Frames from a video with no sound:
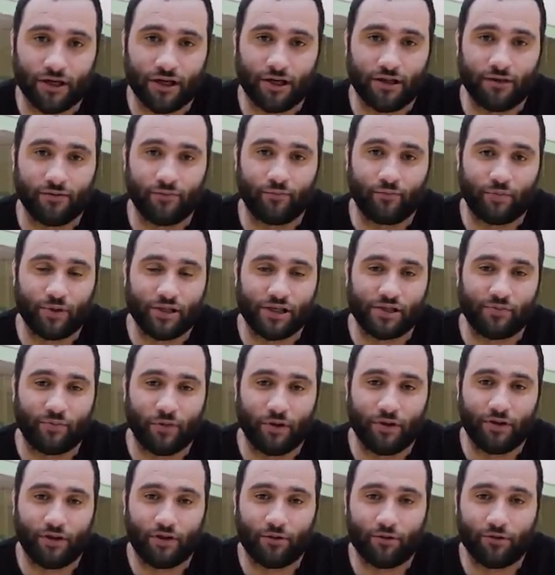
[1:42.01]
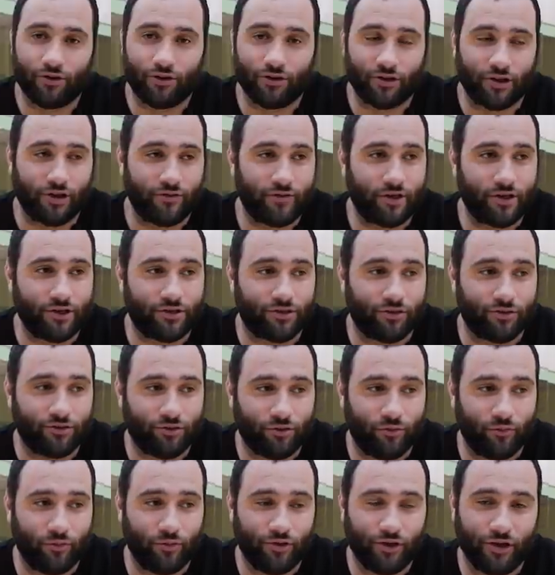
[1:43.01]
Я, в принципе, однорукий товарищ
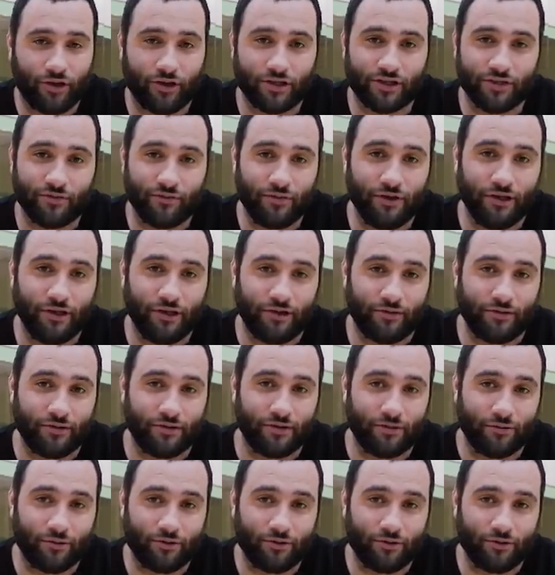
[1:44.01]
еще умудрялся выигрывать.